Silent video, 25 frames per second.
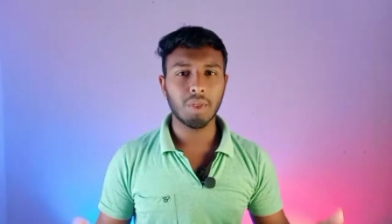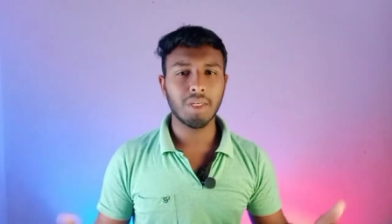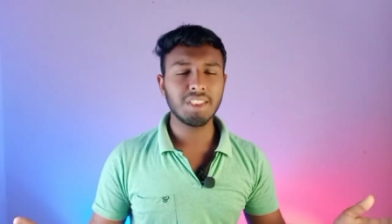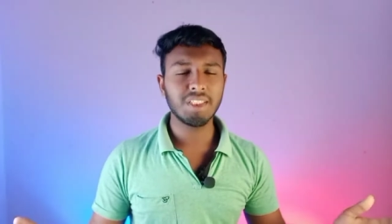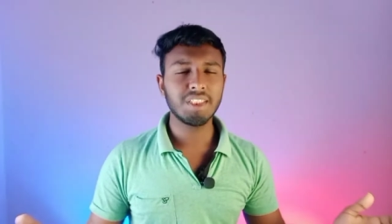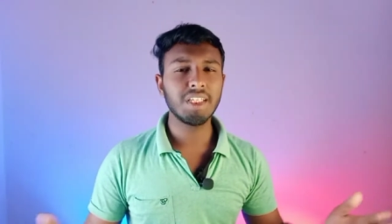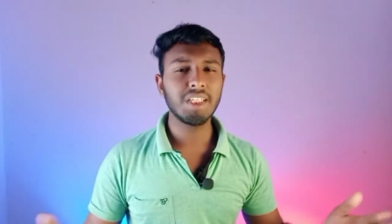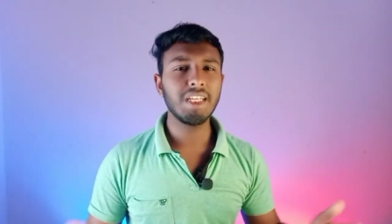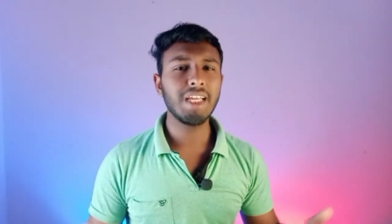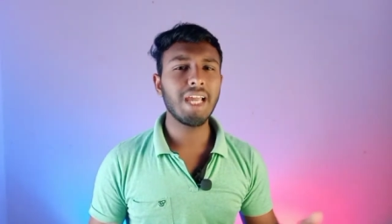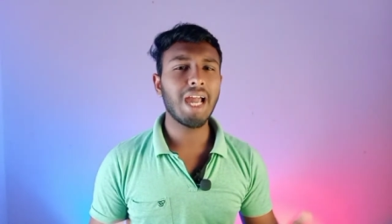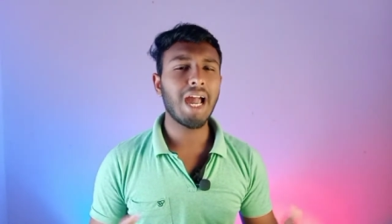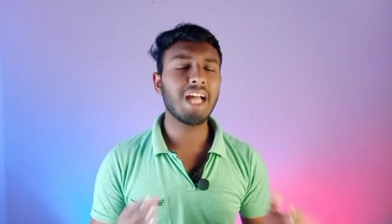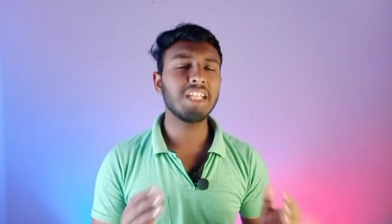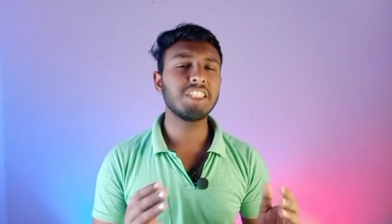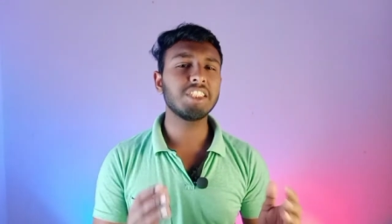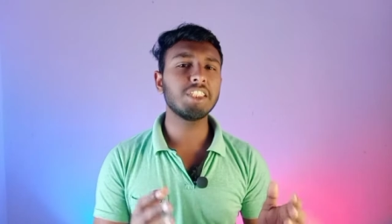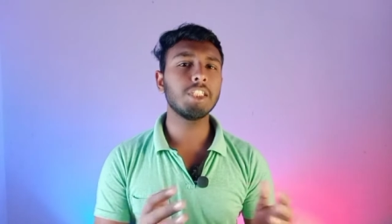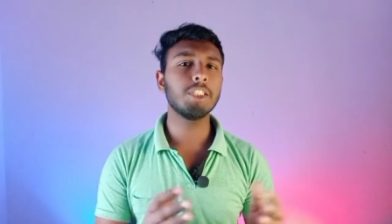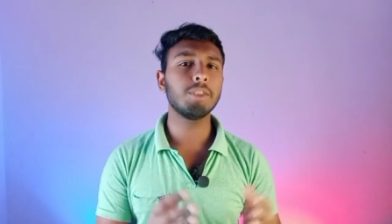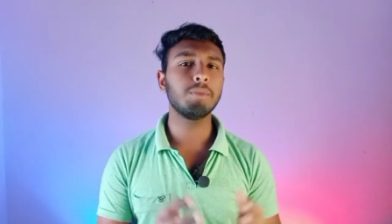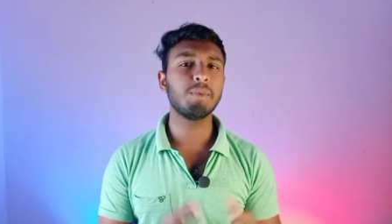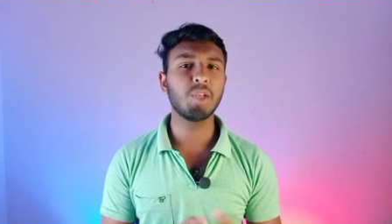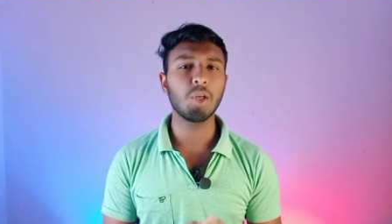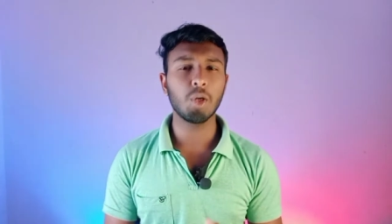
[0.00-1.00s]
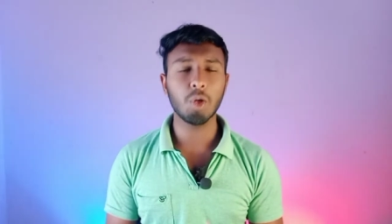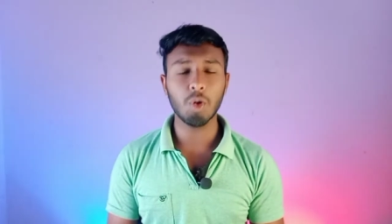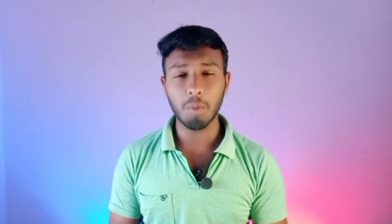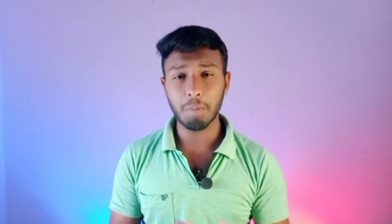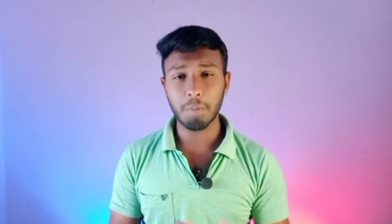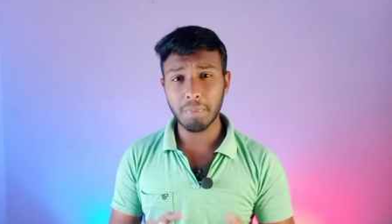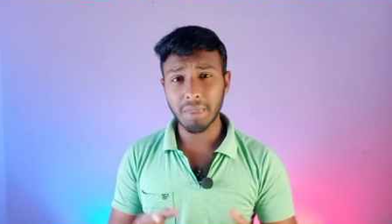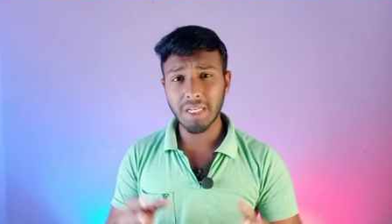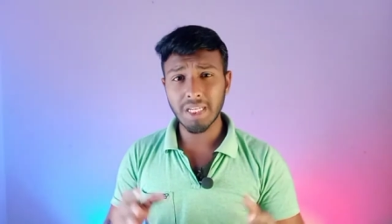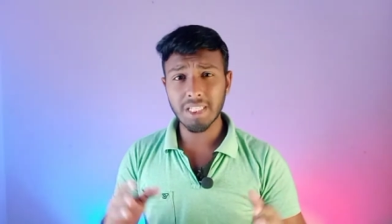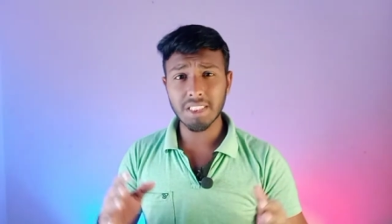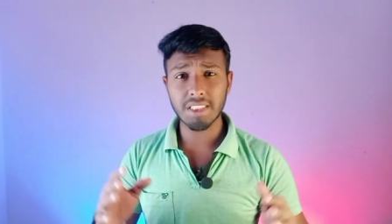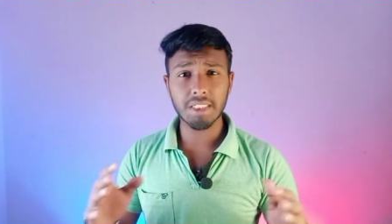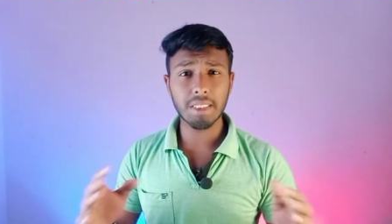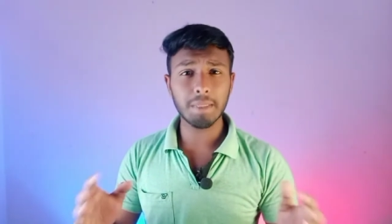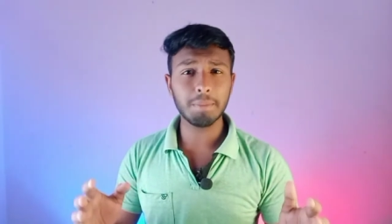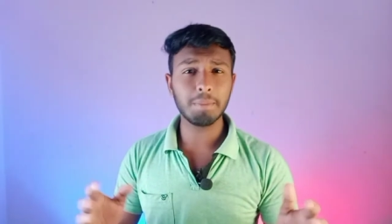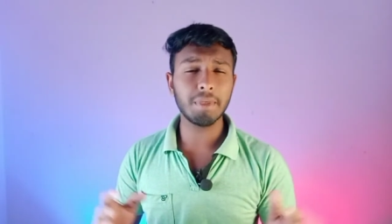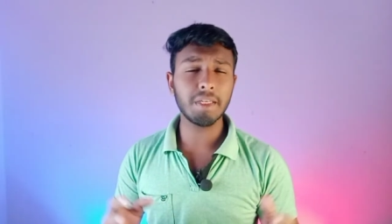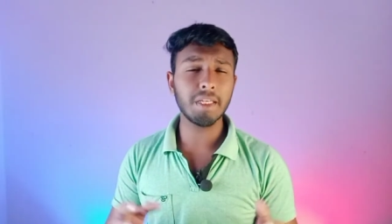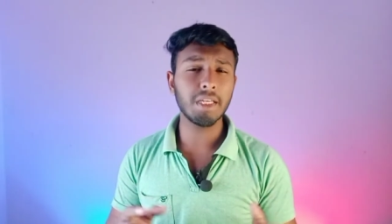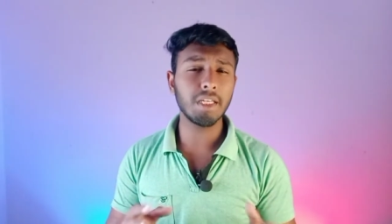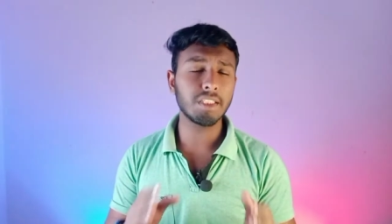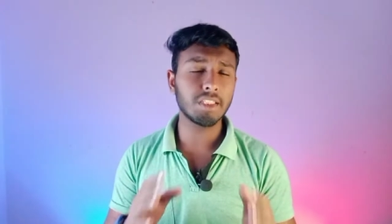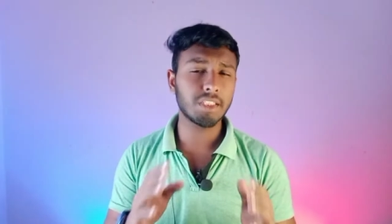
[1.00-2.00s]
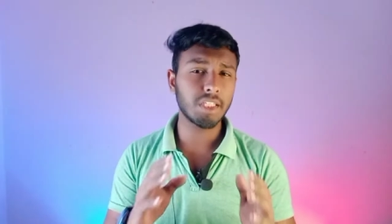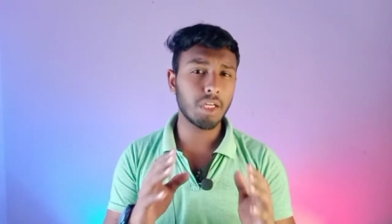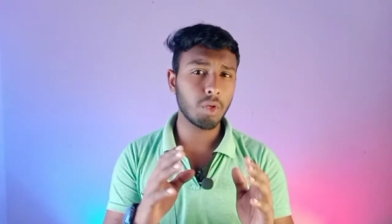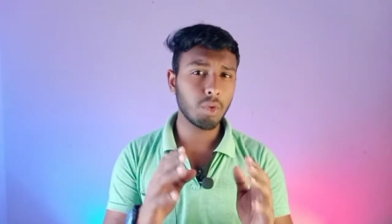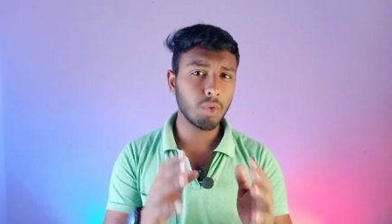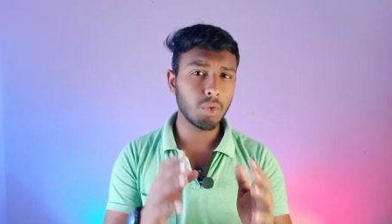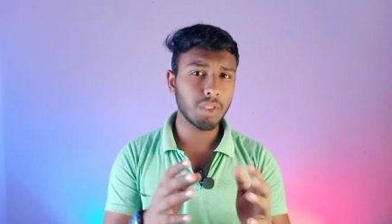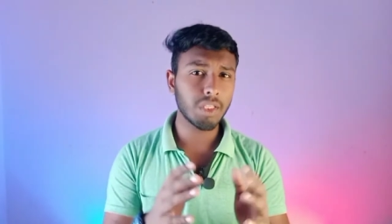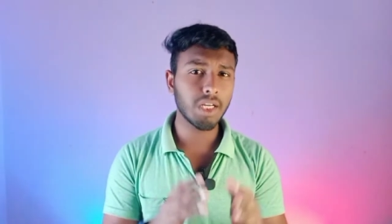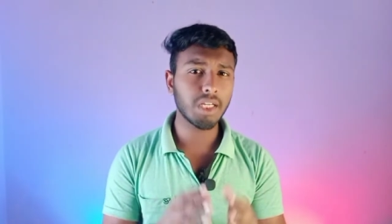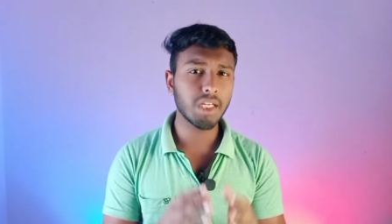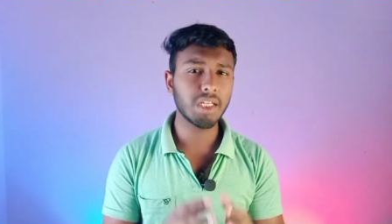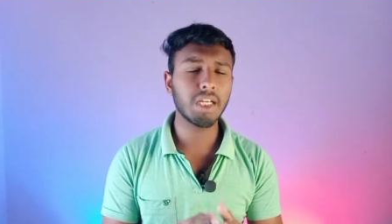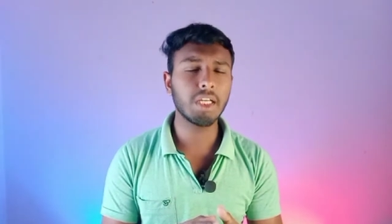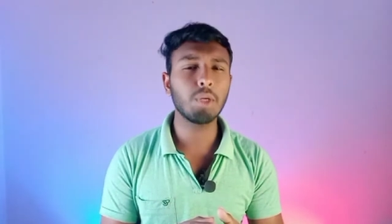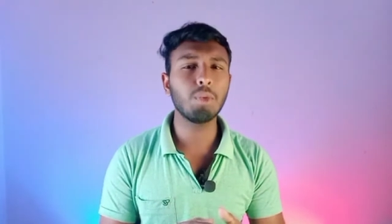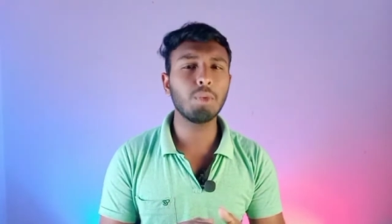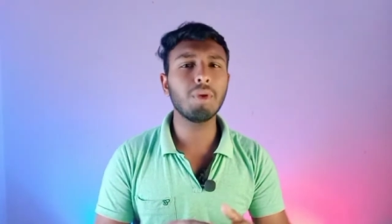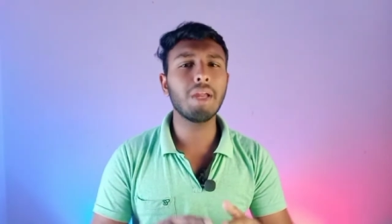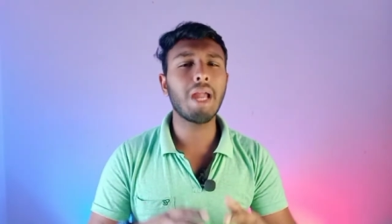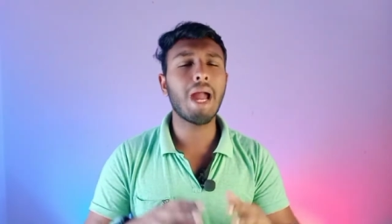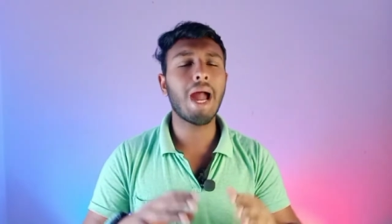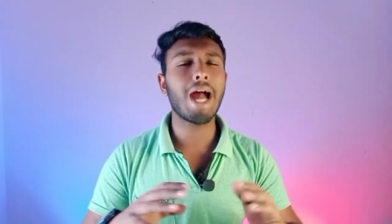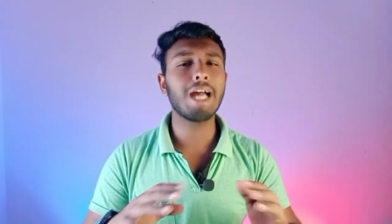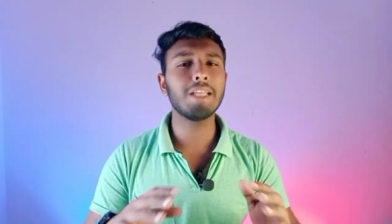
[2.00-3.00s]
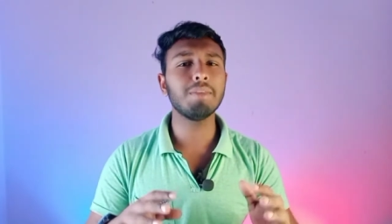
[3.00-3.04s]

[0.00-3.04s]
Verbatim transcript: इसीलिए आज की इस वीडियो को बिना स्किप किए जरूर देखना क्योंकि